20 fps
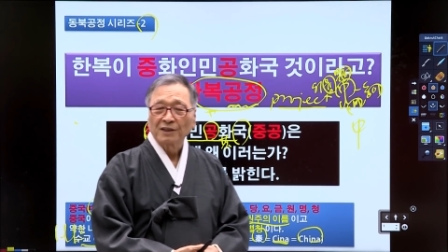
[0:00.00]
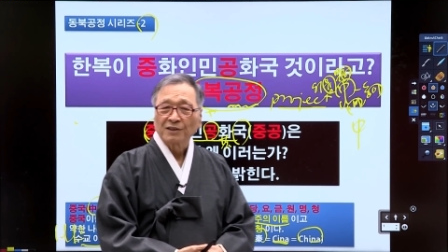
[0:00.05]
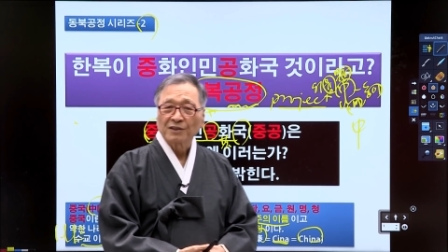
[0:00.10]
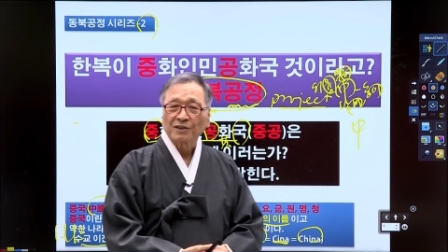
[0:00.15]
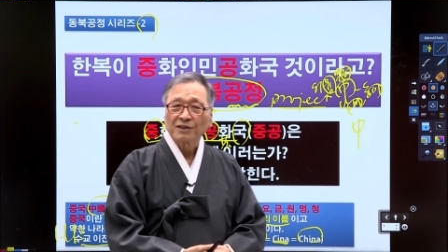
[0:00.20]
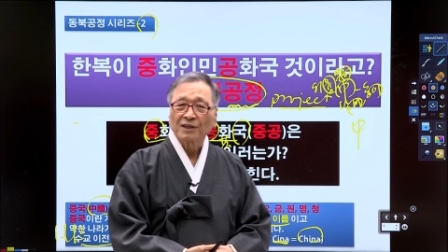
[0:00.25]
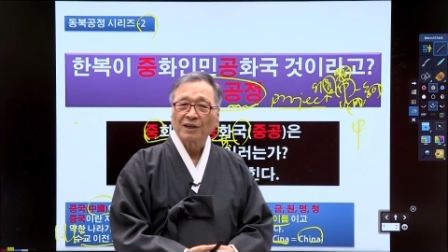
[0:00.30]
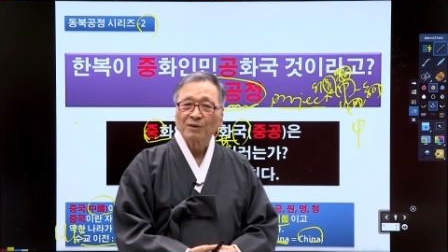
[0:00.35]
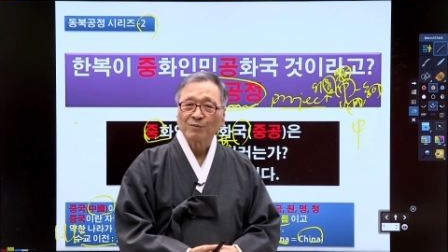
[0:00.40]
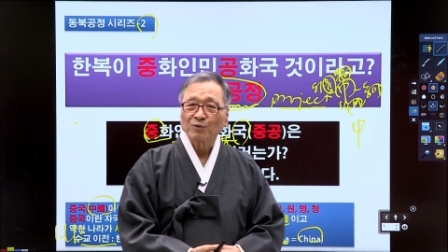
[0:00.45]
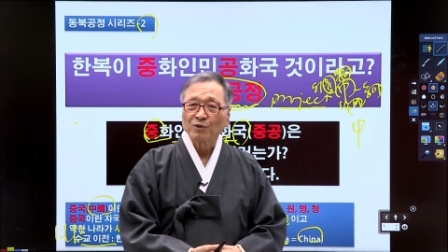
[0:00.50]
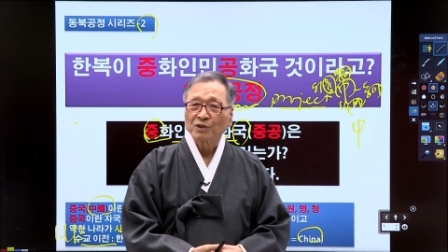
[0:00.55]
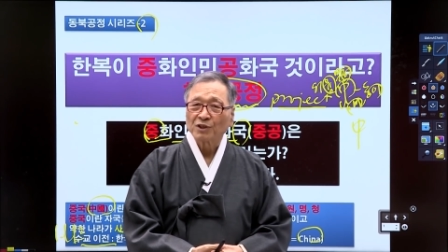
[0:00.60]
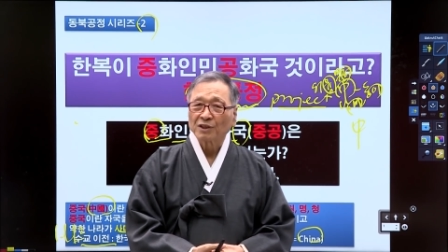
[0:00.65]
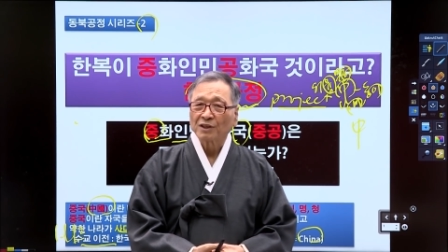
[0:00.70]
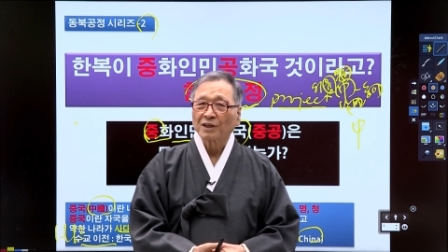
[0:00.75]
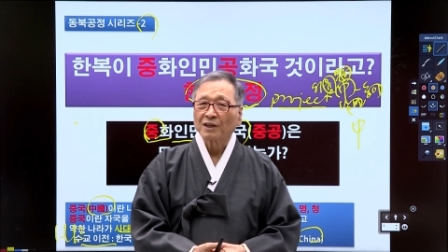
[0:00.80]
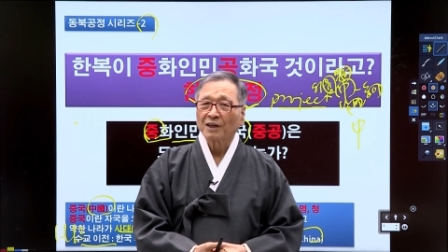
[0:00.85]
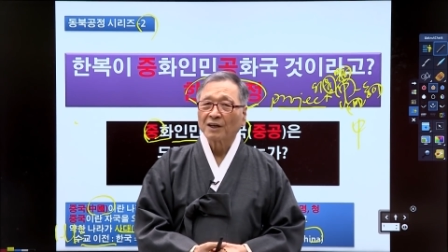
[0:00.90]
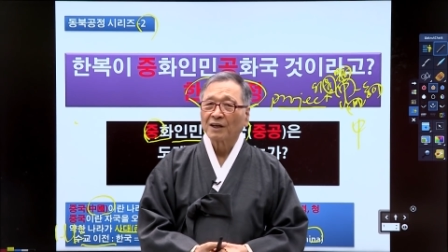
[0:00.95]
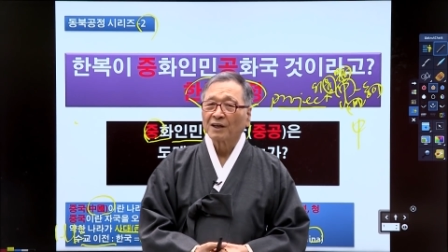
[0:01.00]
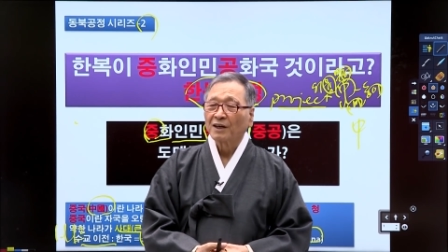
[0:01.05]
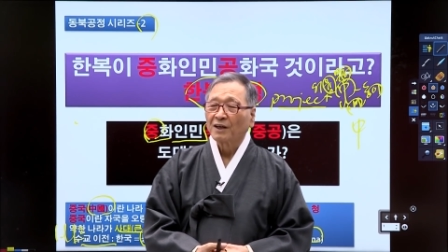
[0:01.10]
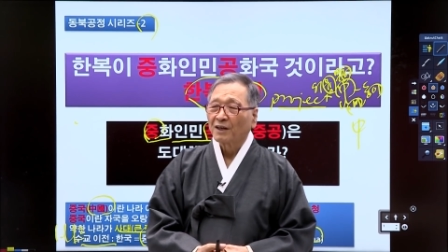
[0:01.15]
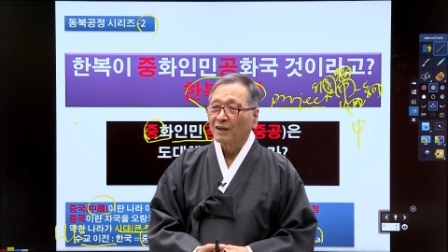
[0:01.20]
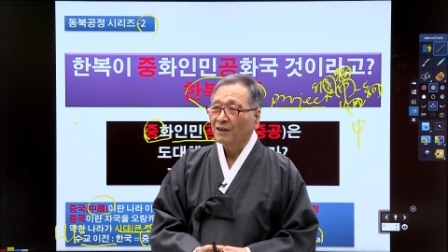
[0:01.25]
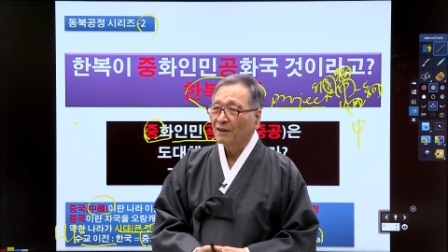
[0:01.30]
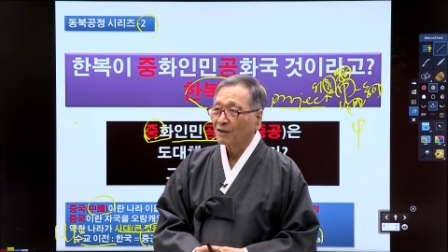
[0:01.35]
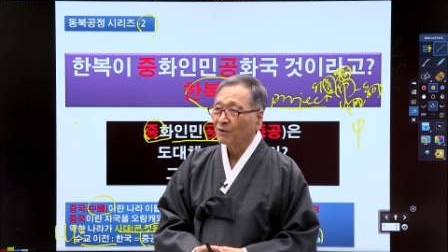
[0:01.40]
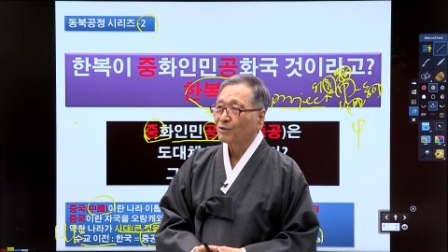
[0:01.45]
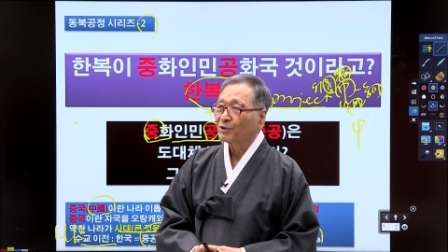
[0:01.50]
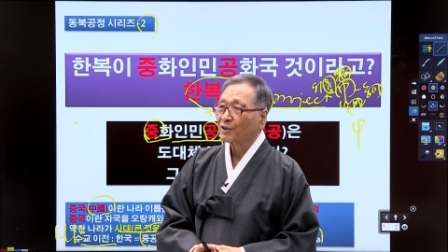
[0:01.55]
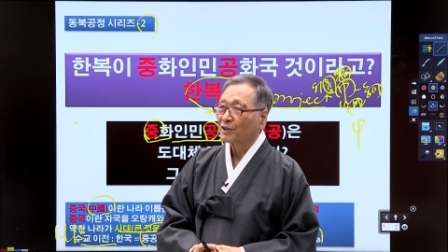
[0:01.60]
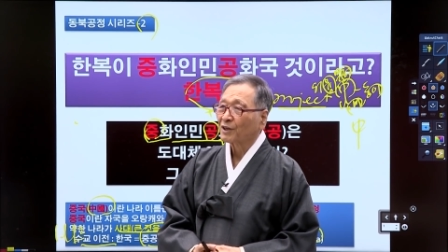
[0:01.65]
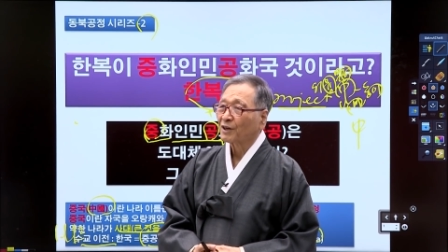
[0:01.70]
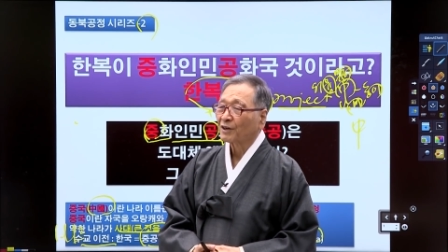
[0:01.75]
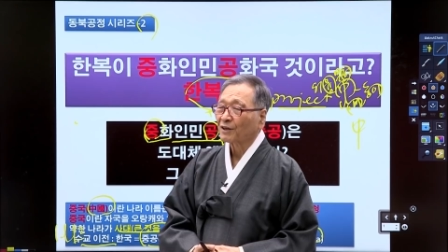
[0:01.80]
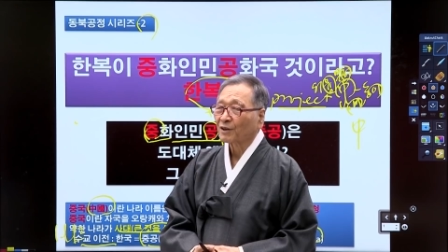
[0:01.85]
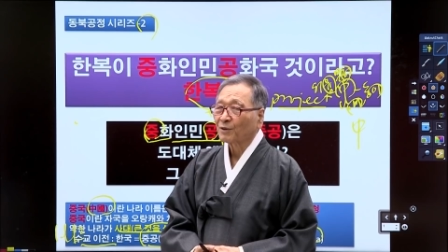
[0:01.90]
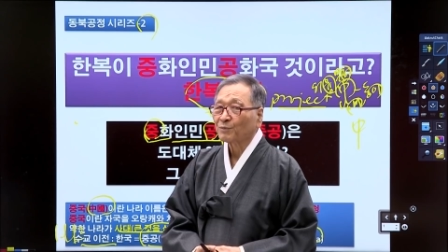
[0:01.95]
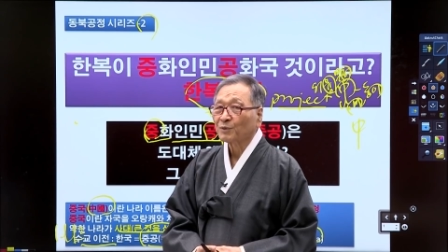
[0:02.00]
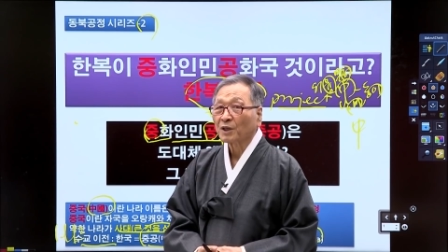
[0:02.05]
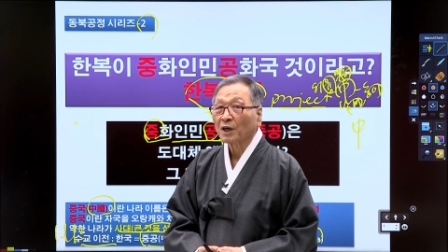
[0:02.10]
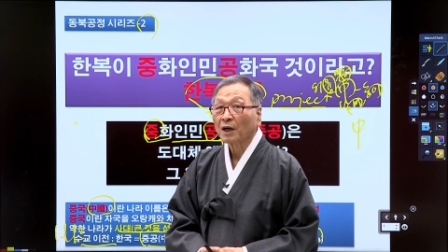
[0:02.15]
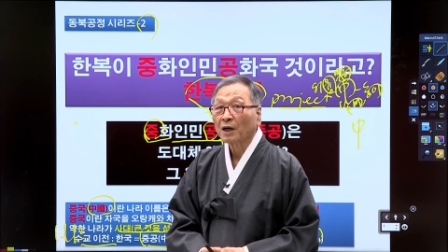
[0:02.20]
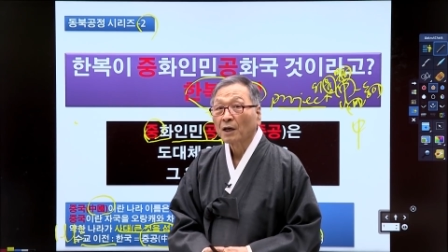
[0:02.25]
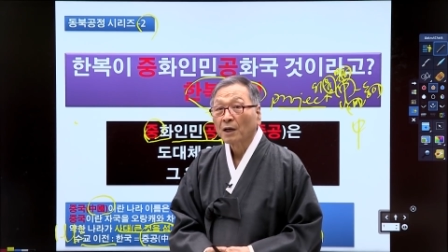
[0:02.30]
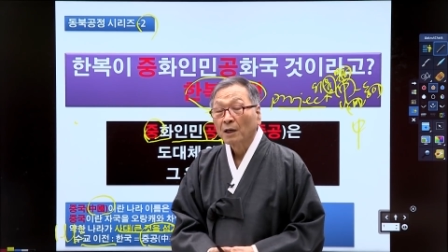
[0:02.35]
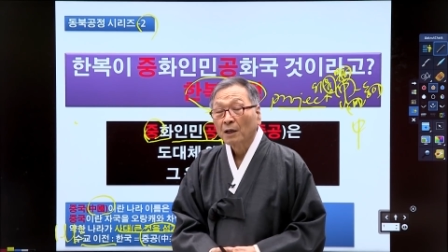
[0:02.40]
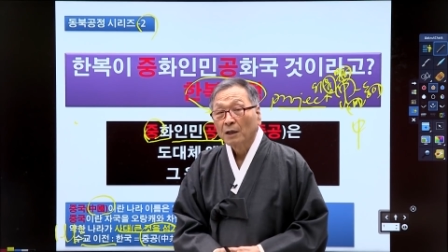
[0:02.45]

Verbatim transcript: 정할 문제다라고 생각을 합니다.